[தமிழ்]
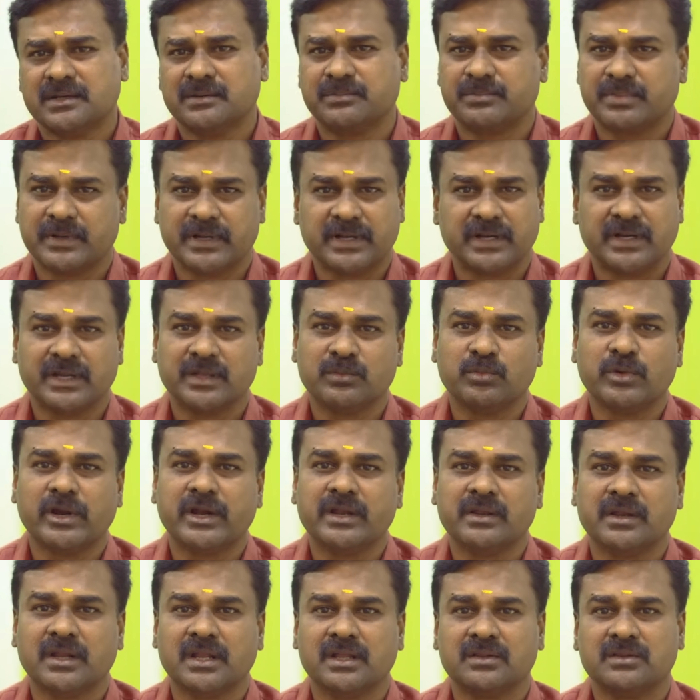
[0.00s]
இப்போ நீ
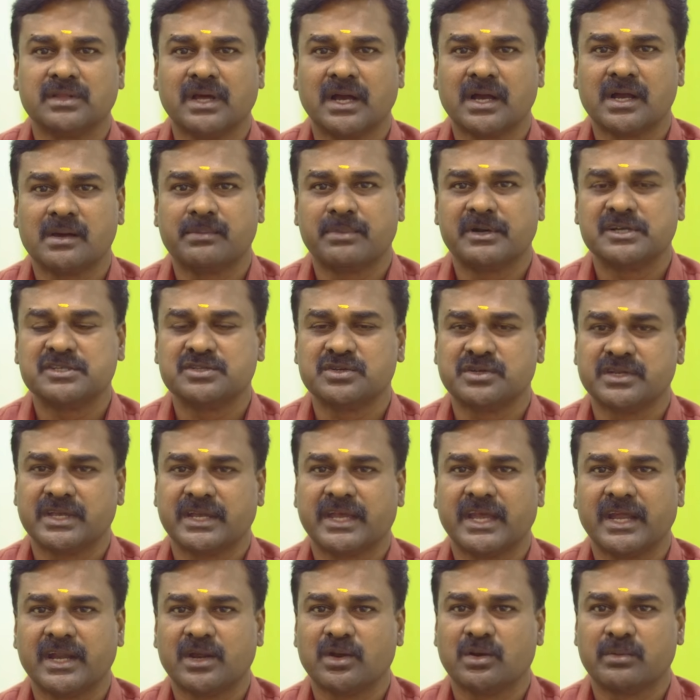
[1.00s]
முன்னாடியெல்லாம் வந்து அங்கே
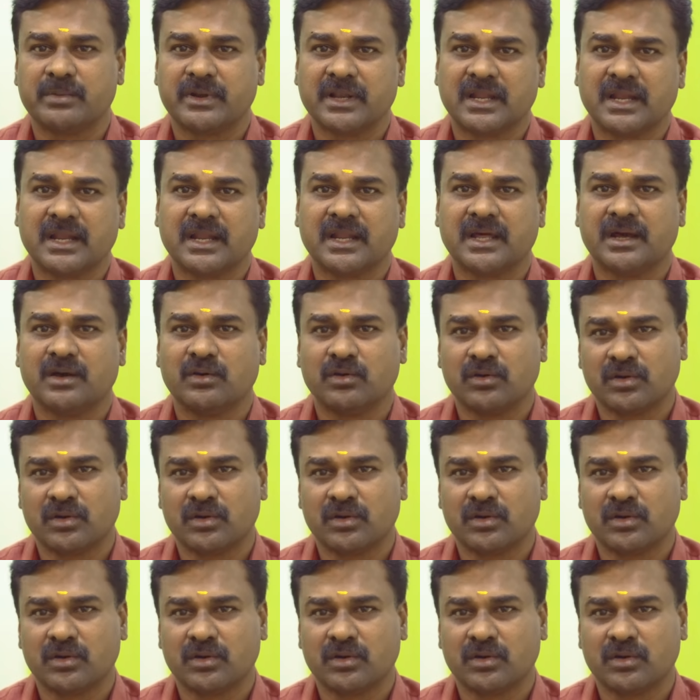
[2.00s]
படித்தவங்க கேட்டோம் அப்படிலாம் இல்லை